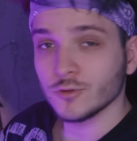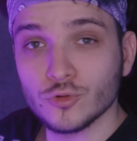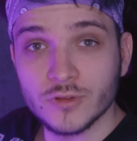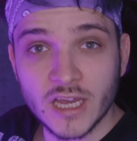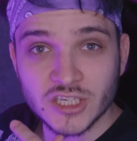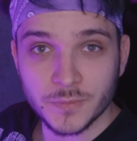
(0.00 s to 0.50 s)

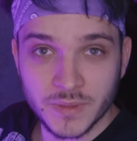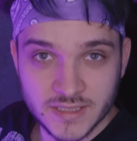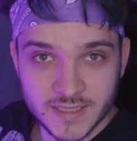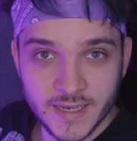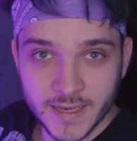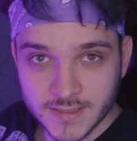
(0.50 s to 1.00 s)
Тут даже
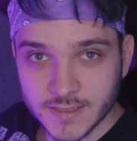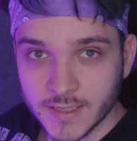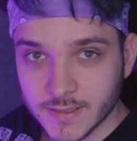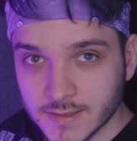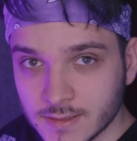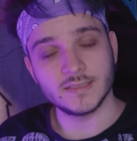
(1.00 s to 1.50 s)
BTS
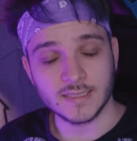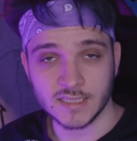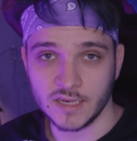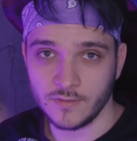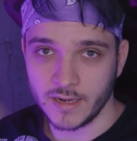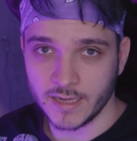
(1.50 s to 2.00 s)
есть. Кстати
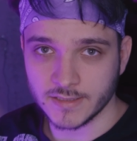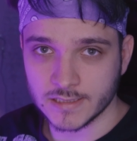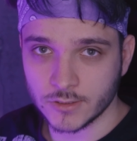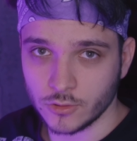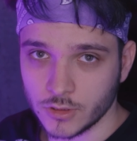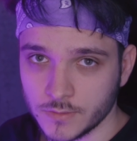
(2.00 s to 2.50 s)
говоря о
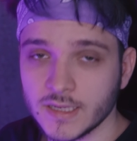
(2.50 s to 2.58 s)
TikTok.